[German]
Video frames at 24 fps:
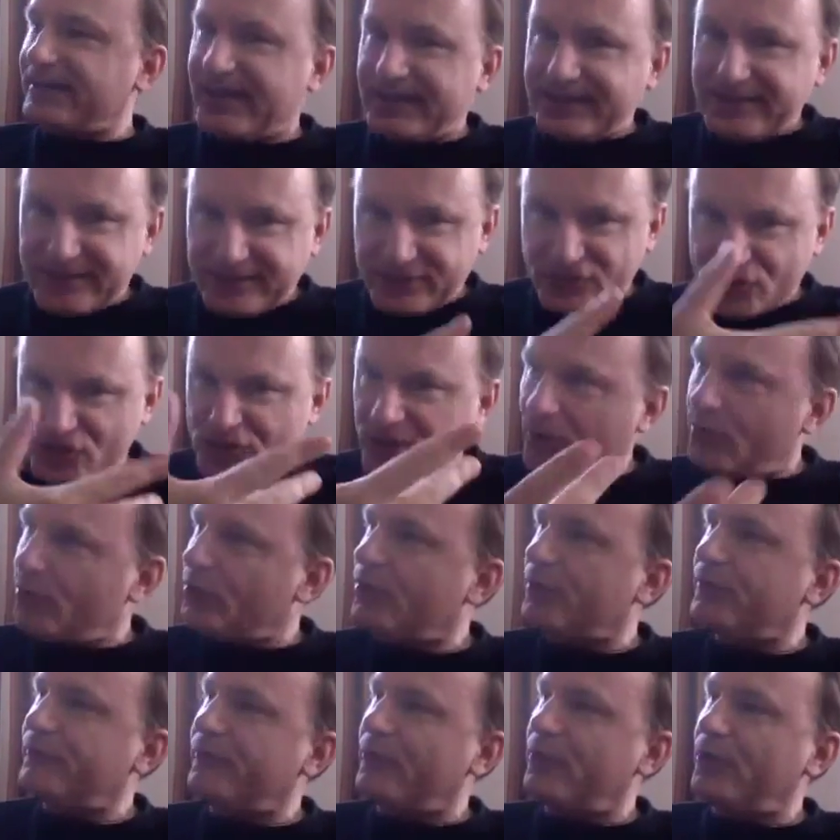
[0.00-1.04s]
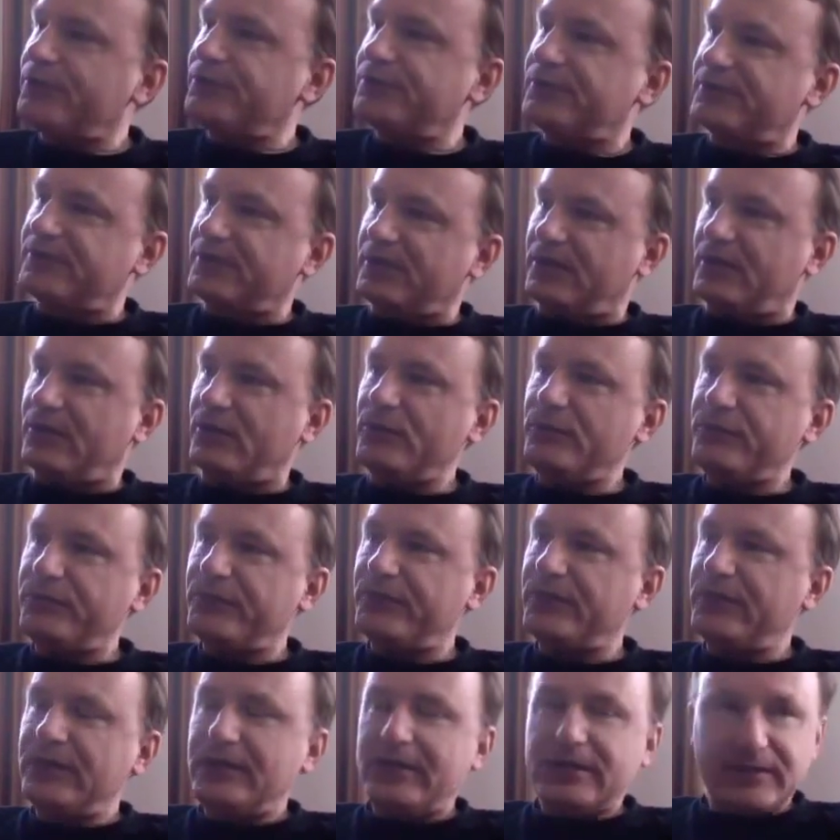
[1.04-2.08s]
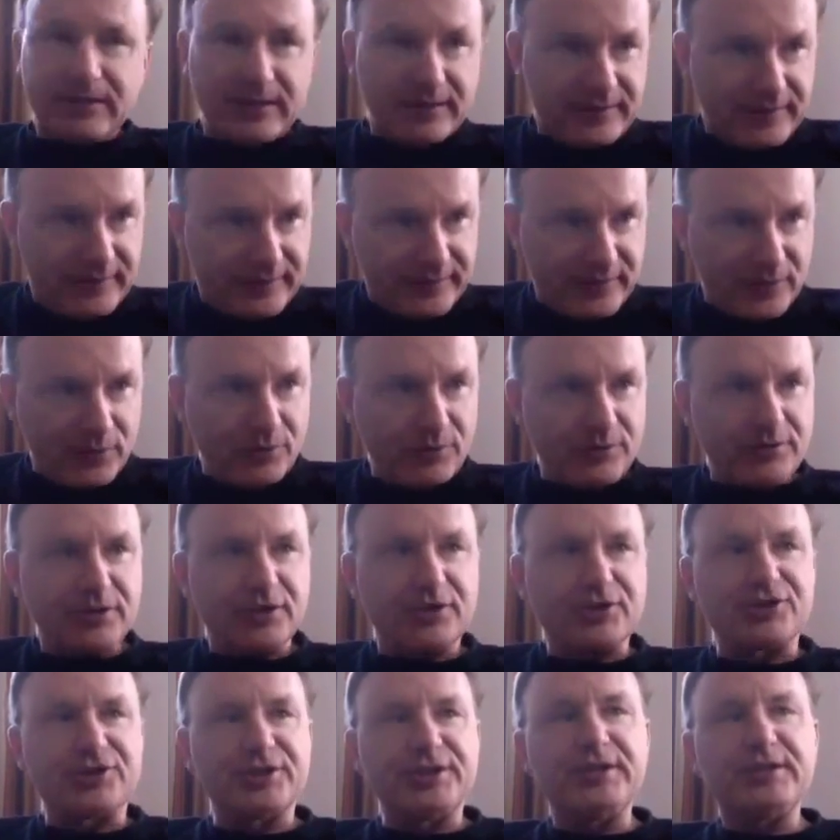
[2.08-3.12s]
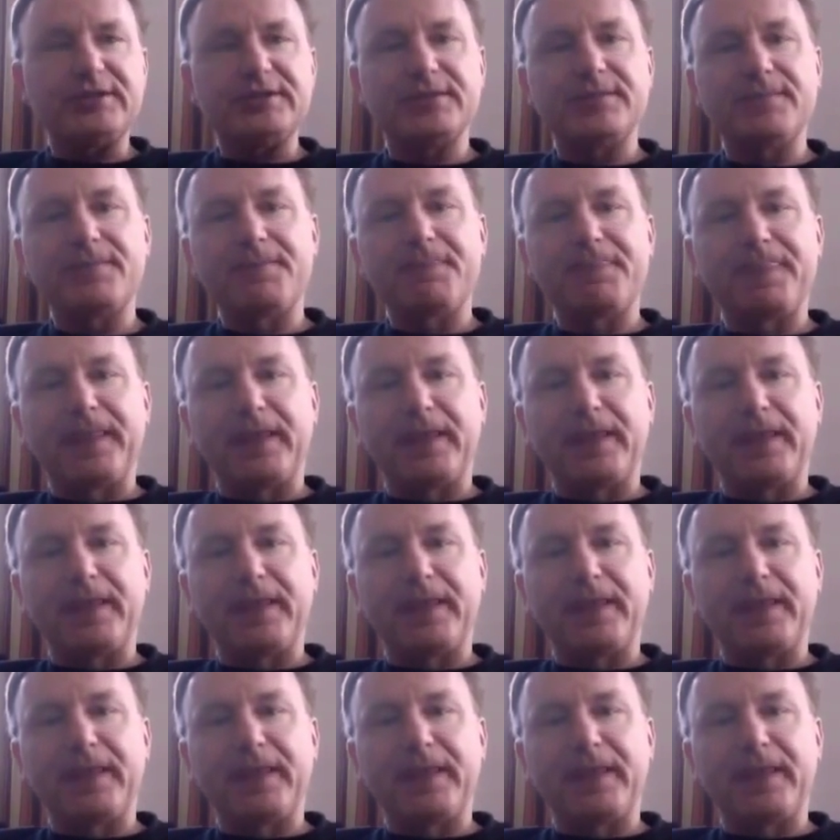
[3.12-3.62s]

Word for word: der hat jetzt schlauere Worte drauf. Das ist der Unterschied.